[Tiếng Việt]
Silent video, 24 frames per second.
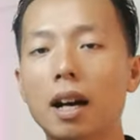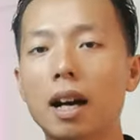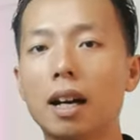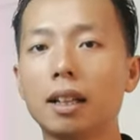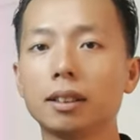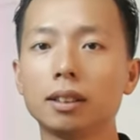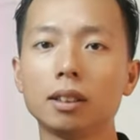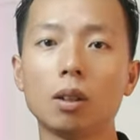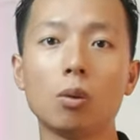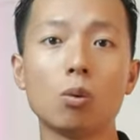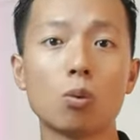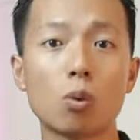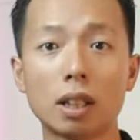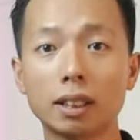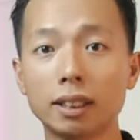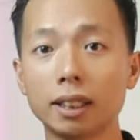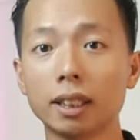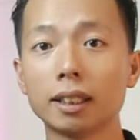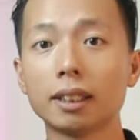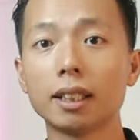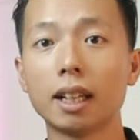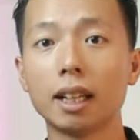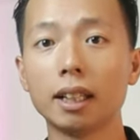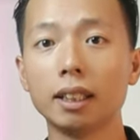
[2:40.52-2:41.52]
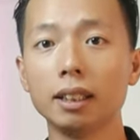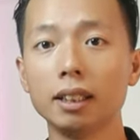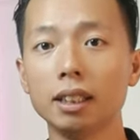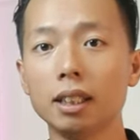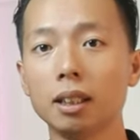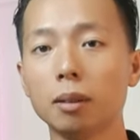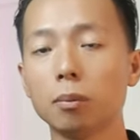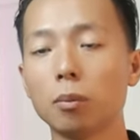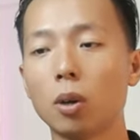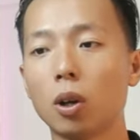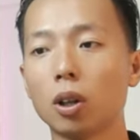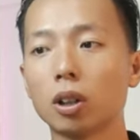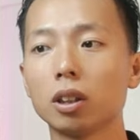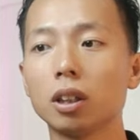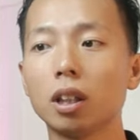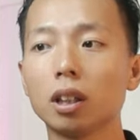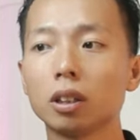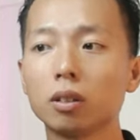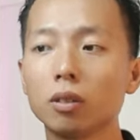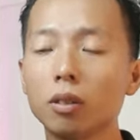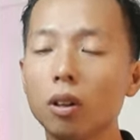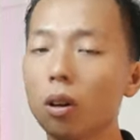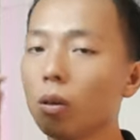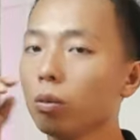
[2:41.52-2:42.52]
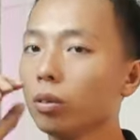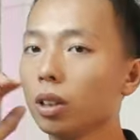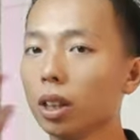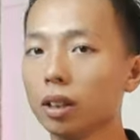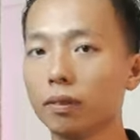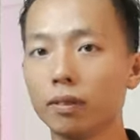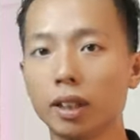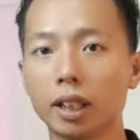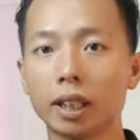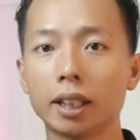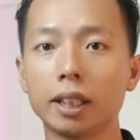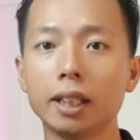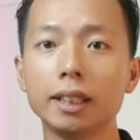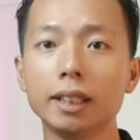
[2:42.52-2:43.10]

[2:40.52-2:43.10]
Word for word: Và trong quá trình đấy thì mọi người cũng không cần phải